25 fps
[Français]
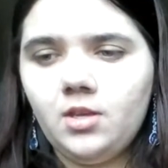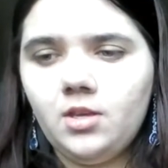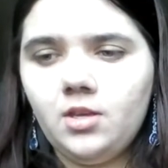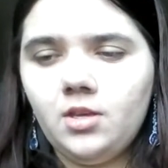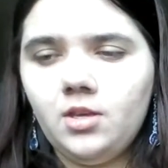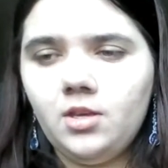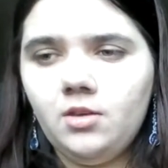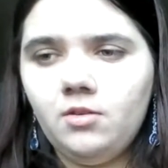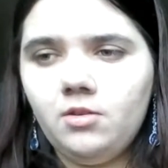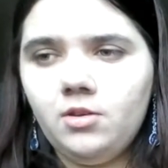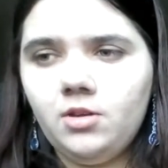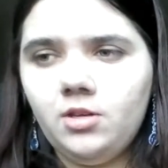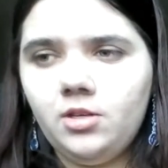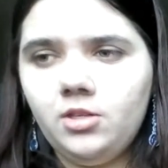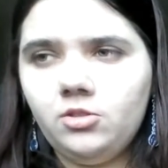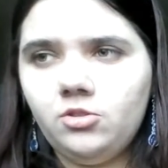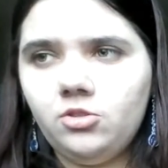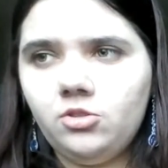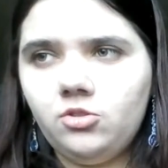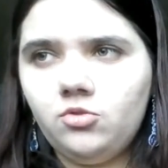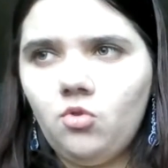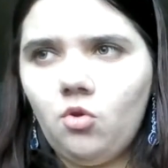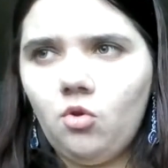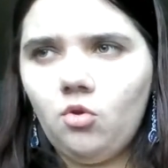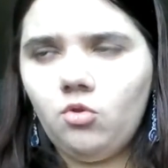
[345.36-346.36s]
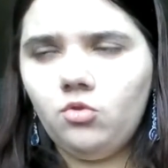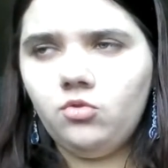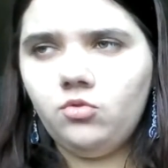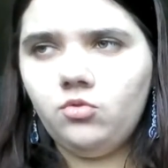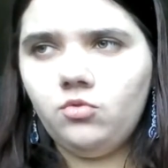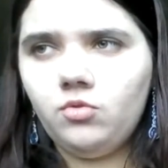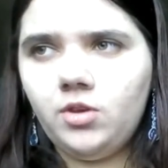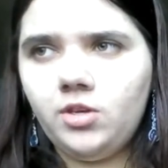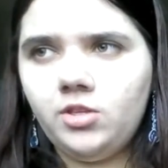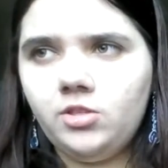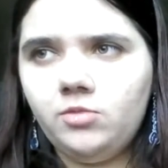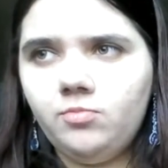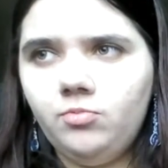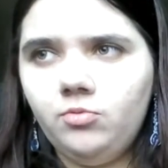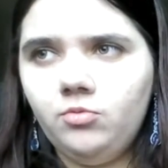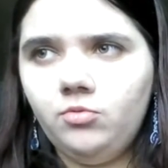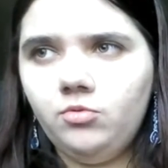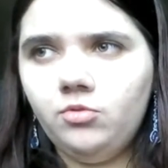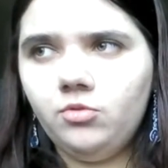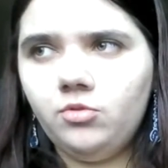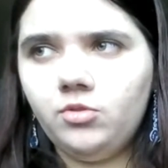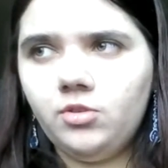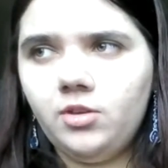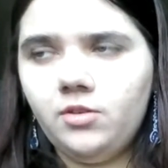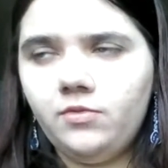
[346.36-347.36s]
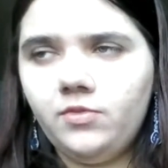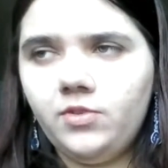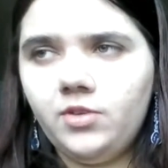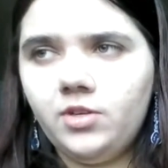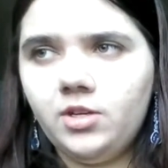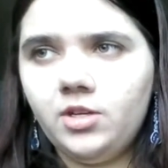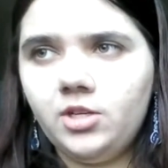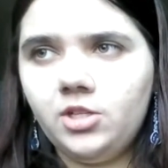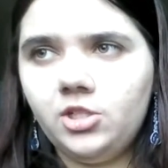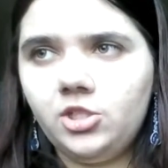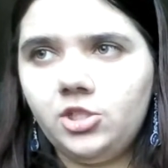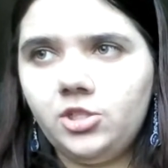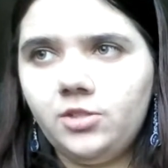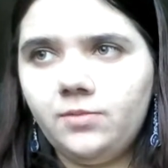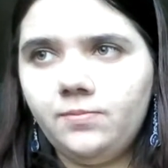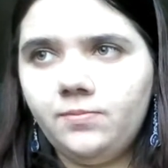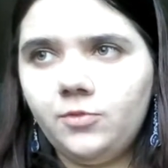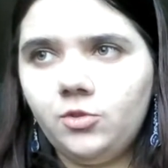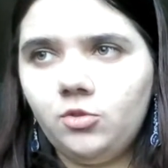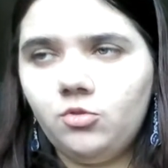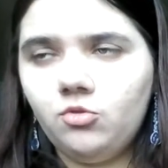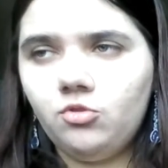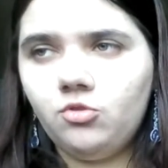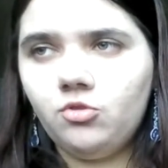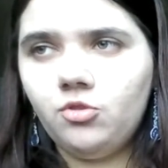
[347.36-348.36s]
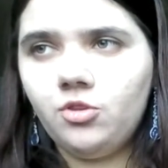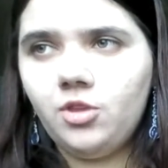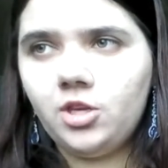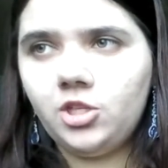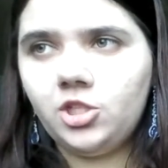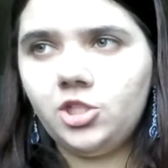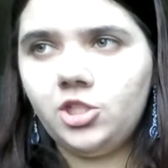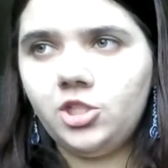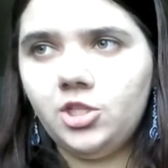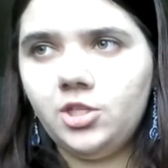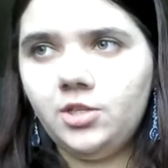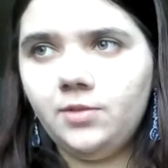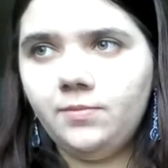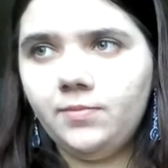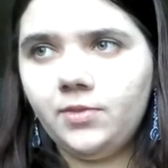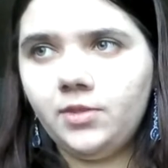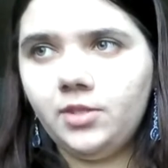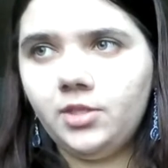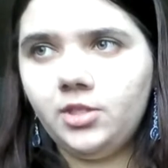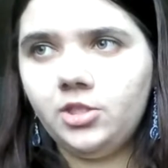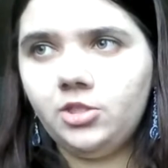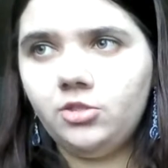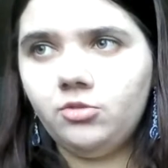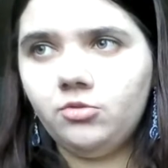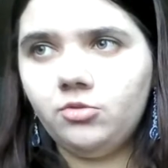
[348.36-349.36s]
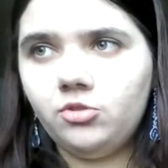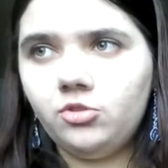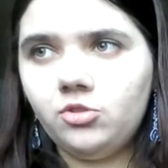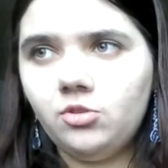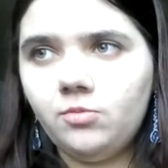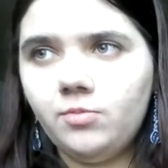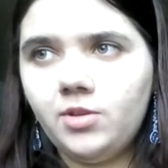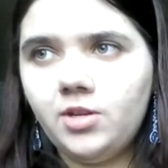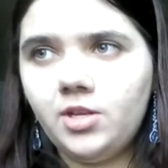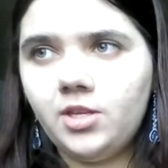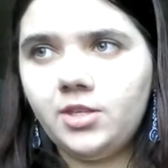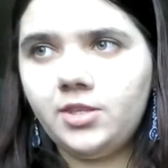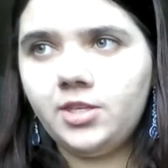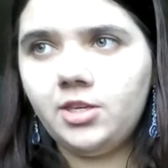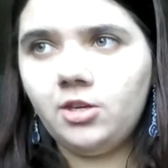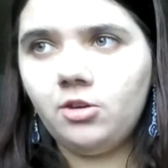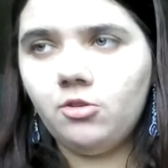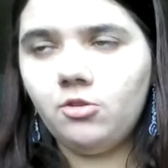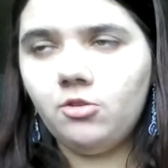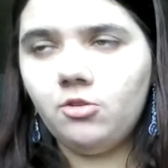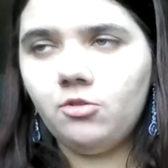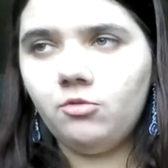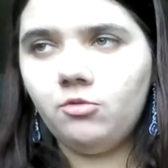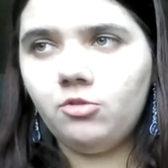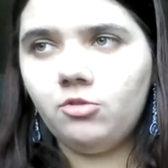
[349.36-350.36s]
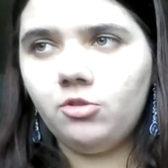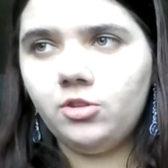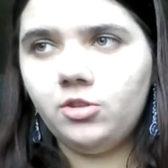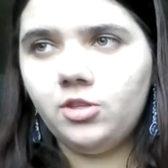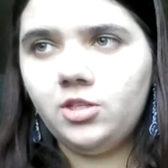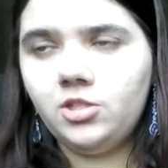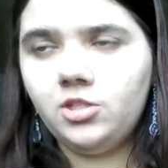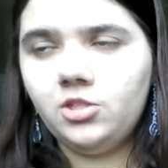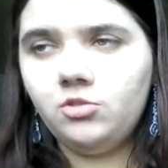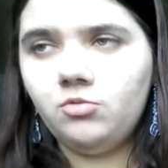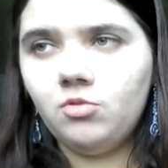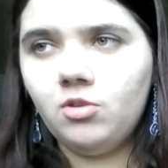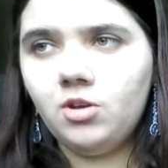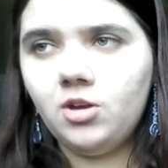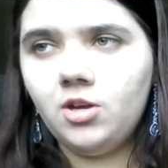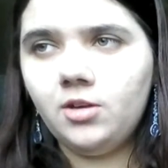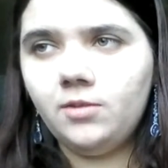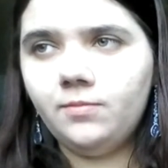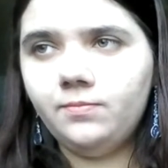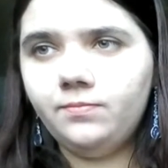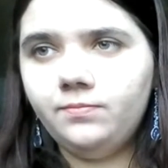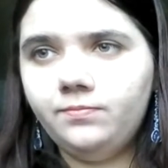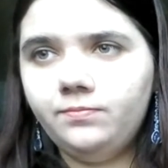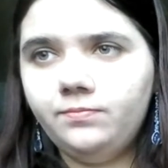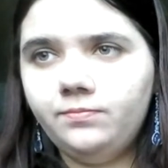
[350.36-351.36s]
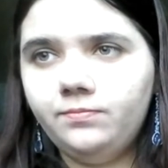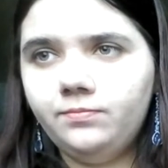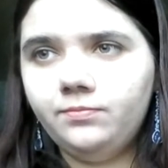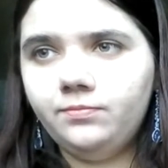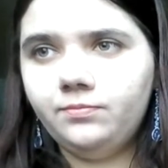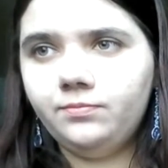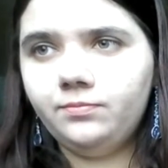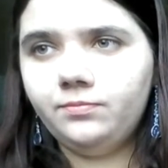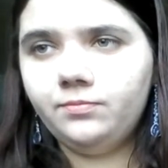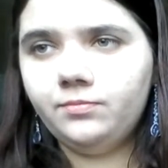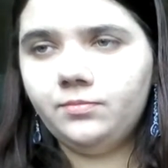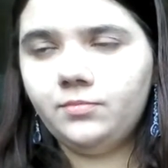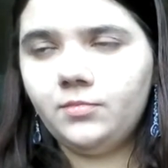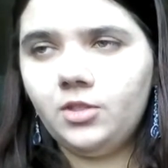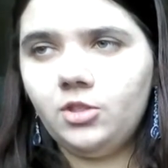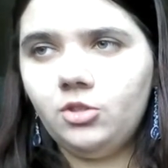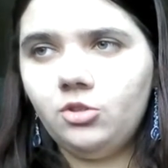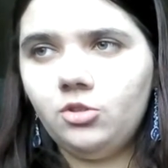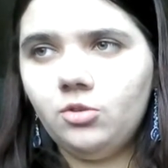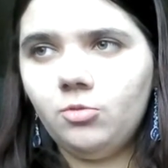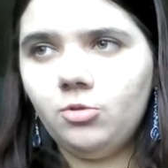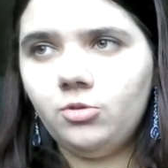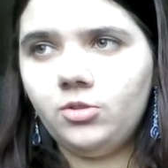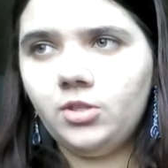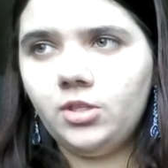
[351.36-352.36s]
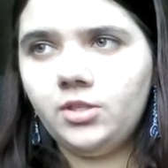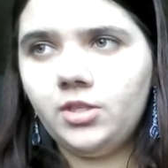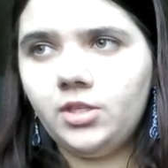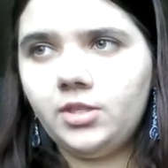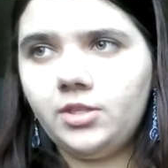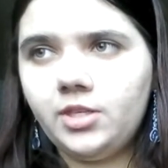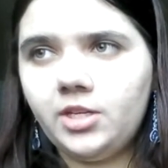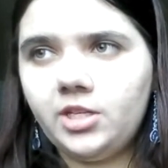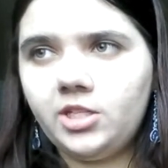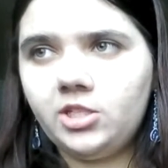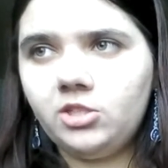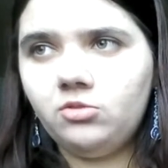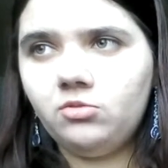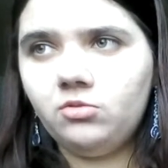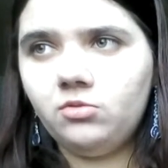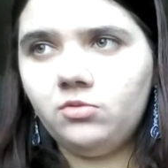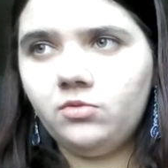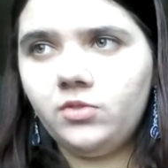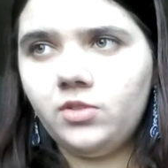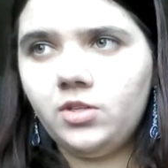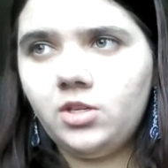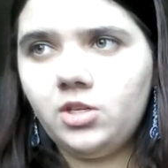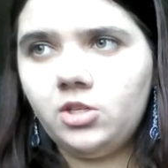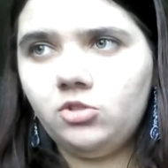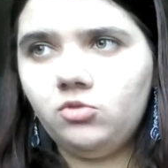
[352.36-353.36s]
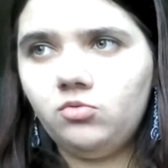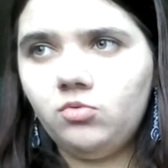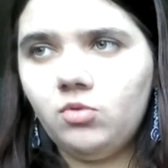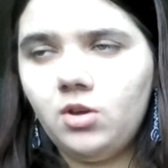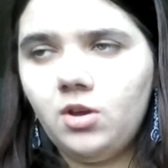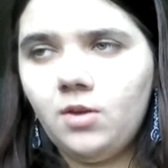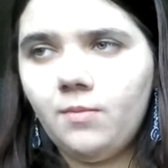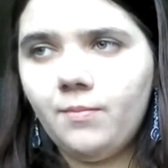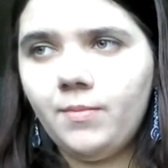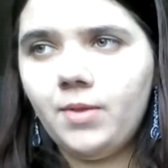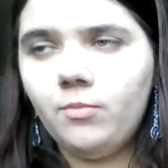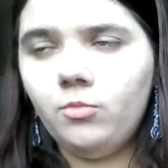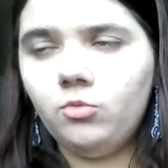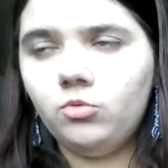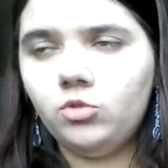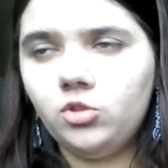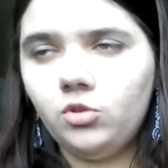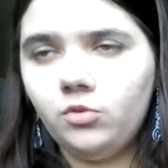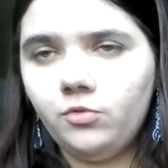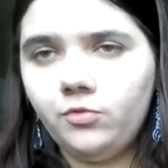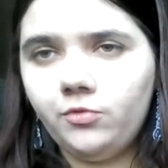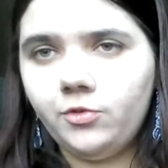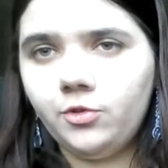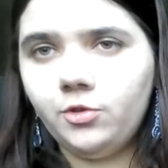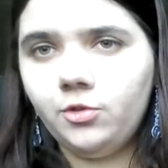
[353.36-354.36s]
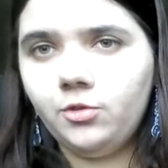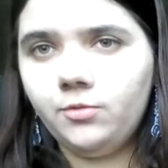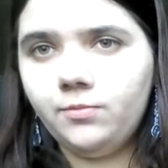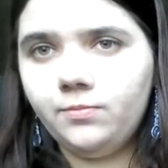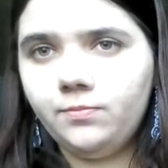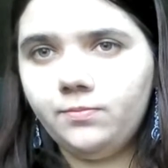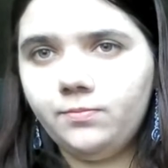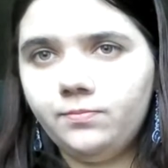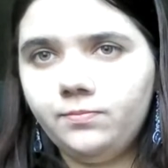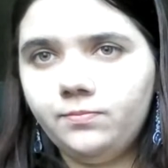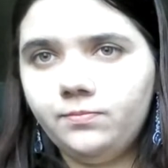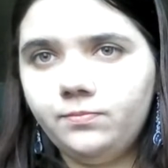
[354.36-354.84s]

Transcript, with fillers: Et voilà, ils se sont rendus à Ice Blue dans un village, Kokoyashi. Ils y ont semé la terreur, on connaît l'histoire. Ils demandaient des taxes aux villageois, même aux enfants.